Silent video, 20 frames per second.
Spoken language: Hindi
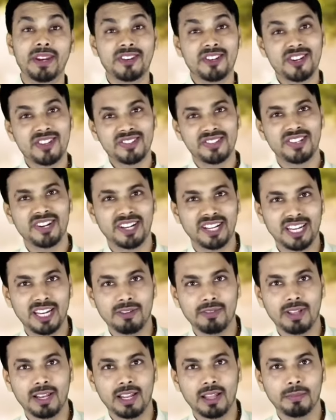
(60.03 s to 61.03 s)
पेशेंस
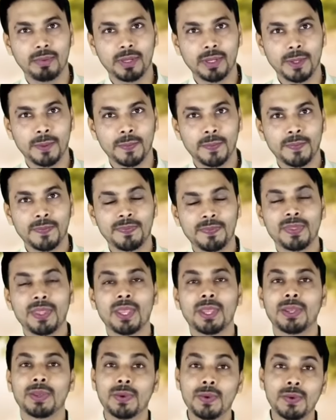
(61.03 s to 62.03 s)
रखने वाला भी है
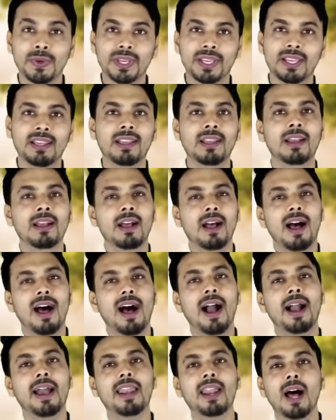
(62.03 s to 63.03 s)
क्योंकि
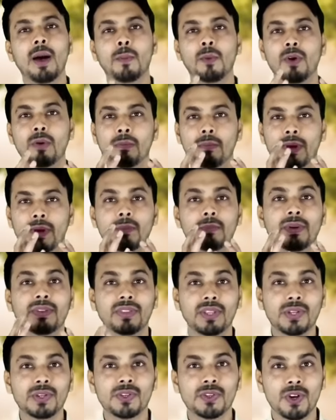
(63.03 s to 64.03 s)
अगर आपको
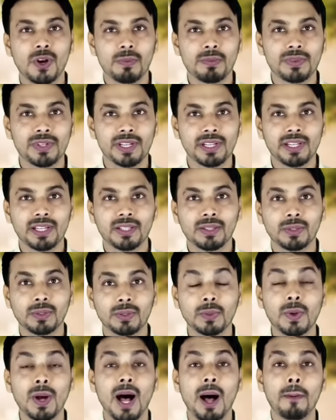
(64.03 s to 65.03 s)
मनपसंद जॉब चाहिए
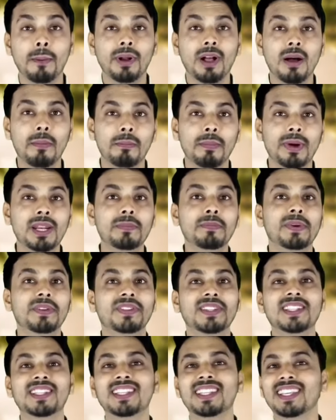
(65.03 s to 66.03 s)
तो आपका
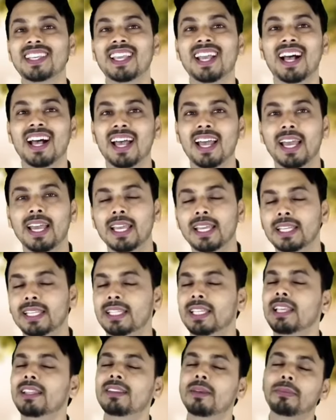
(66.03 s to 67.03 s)
मनपसंद क्या है
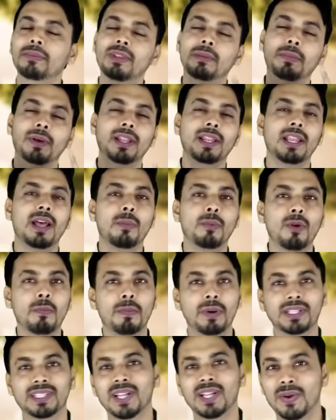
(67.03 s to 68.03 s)
ये सबसे पहले आपको
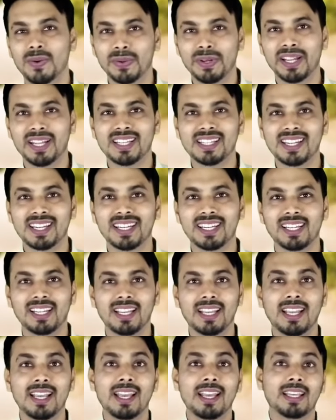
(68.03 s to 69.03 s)
पता होना चाहिए
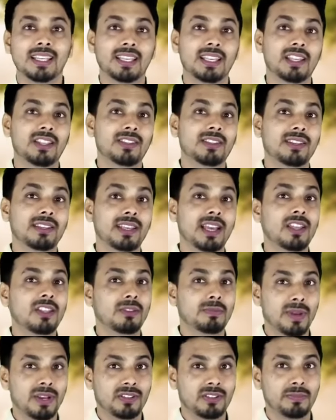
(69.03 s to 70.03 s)
कि क्या
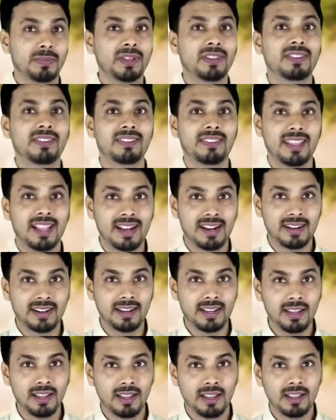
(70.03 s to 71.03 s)
स्पेसिफिक
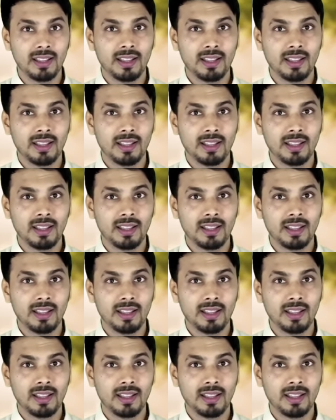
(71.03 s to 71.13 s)
सैलरी